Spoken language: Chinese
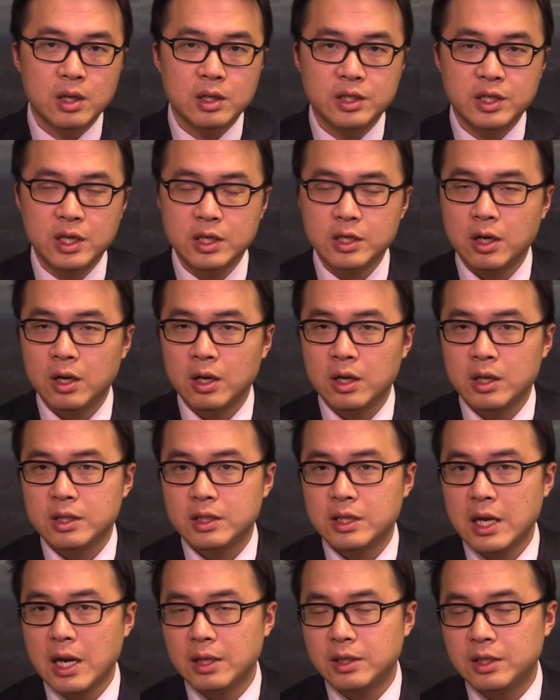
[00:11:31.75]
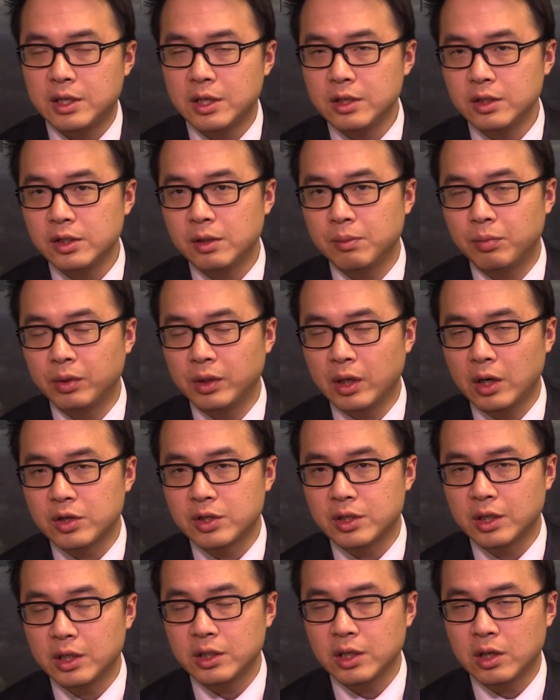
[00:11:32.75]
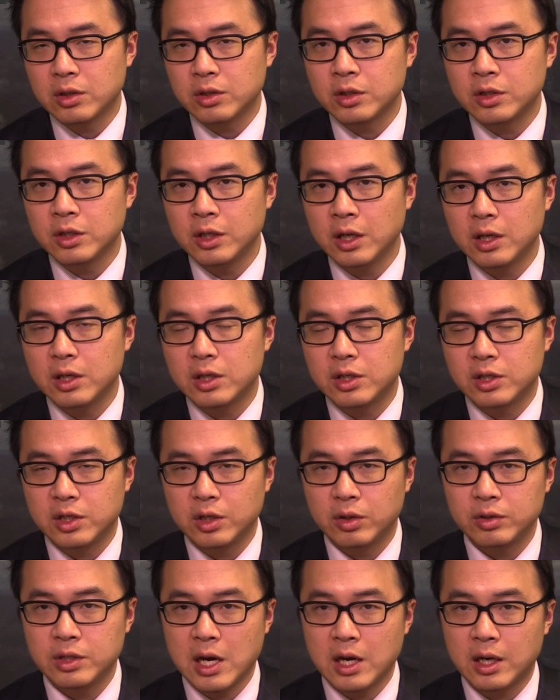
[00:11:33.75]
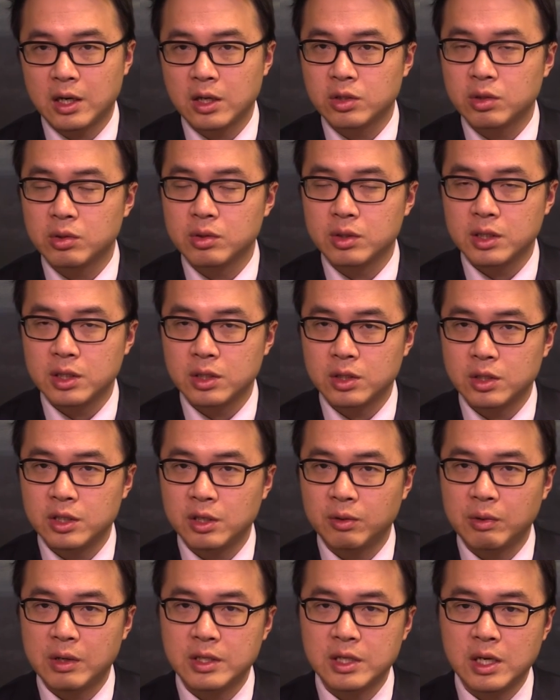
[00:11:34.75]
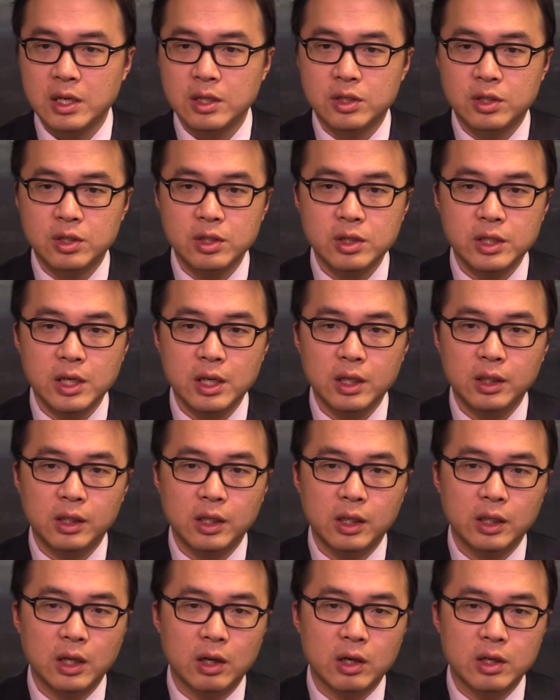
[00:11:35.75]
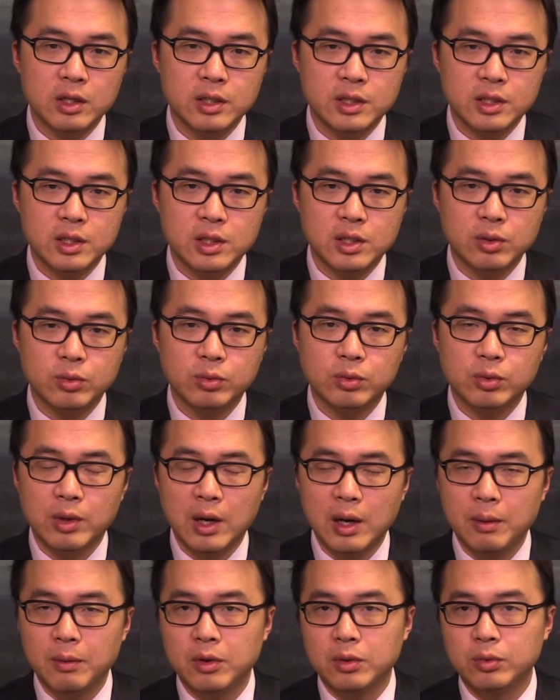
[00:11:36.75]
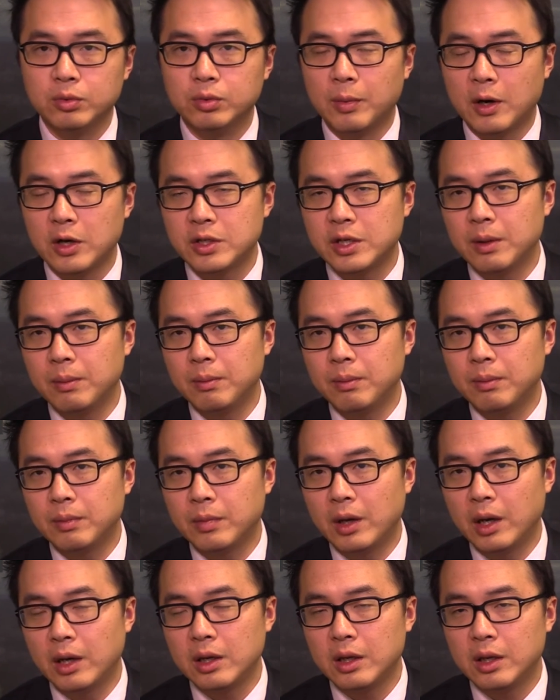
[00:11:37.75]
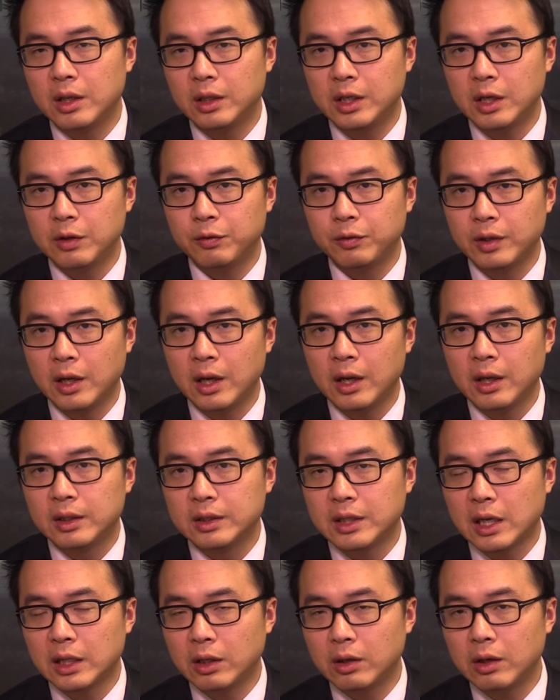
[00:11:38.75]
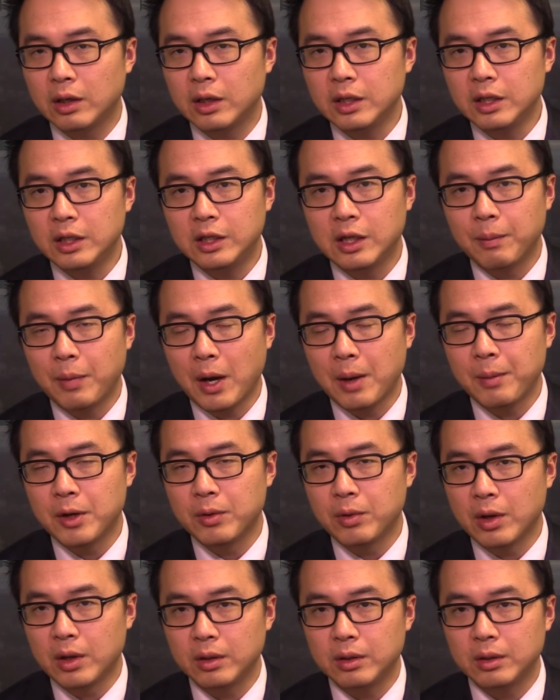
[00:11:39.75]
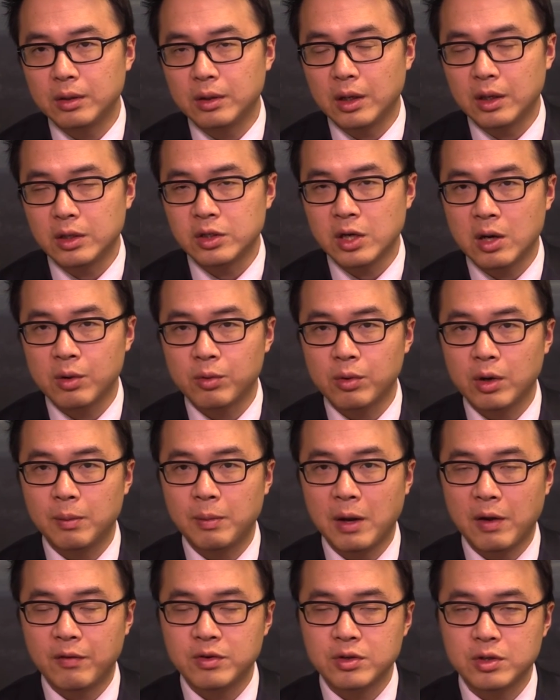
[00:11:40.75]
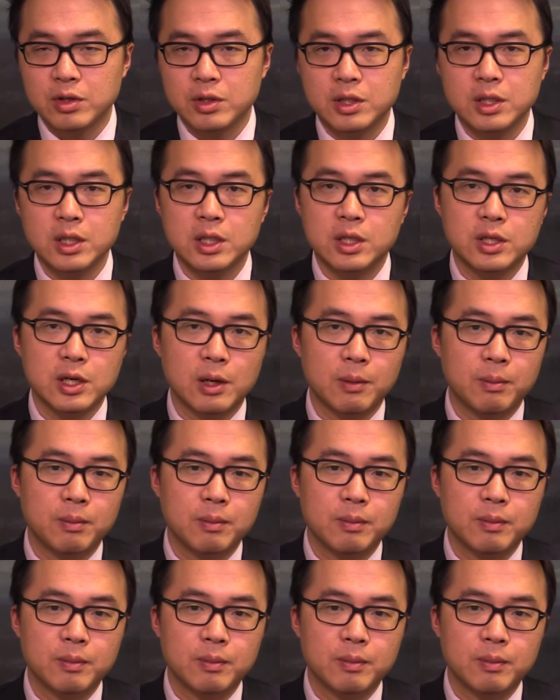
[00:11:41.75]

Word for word: 接着在仅仅不到十个小时之内，石油价格从四十七块三直接跌到了四十五块五毛钱啊。跌幅呢达到了一点八美元啊，超过了百分之四以上。